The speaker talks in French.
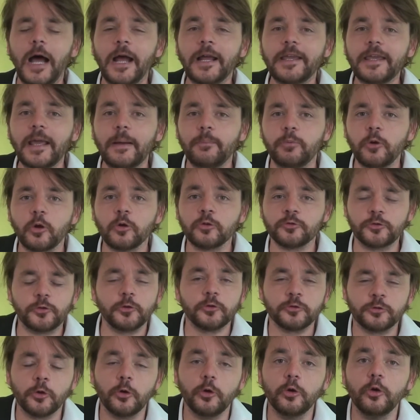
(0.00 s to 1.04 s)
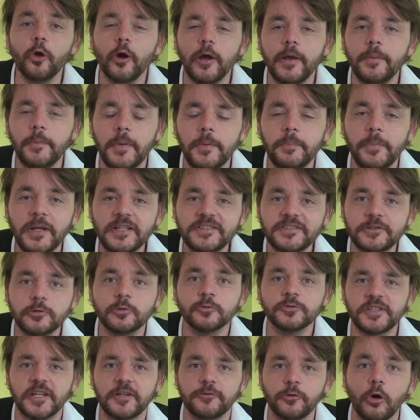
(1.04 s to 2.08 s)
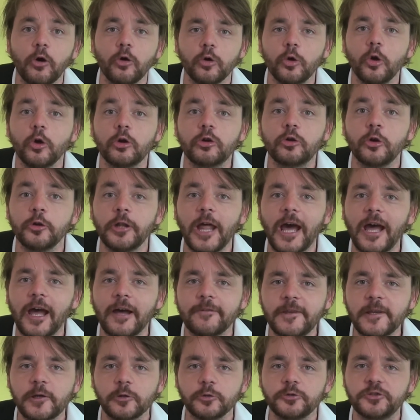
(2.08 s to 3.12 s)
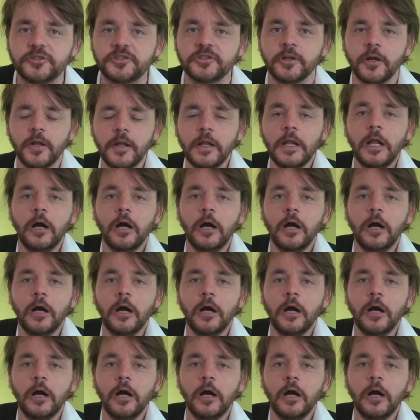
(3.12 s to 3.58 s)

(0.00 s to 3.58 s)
accablantes de l'OMMS concernant le coronavirus.